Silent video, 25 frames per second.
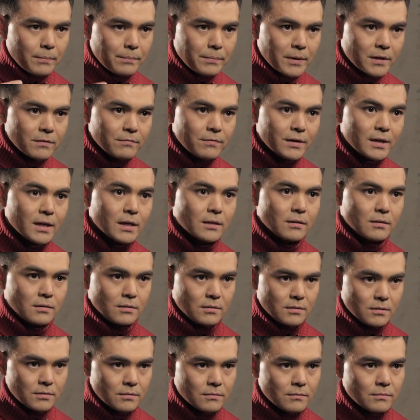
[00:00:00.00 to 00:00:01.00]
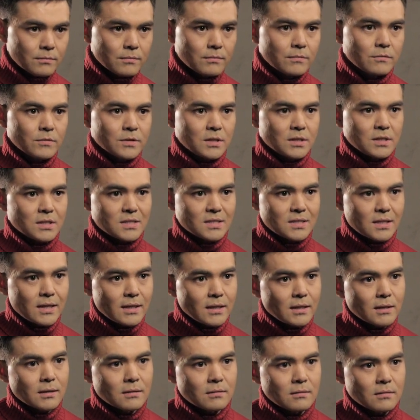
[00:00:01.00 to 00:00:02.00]
предварять вот эти
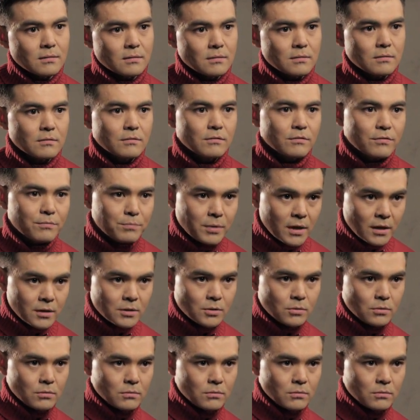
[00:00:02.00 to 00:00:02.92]
знания в практику,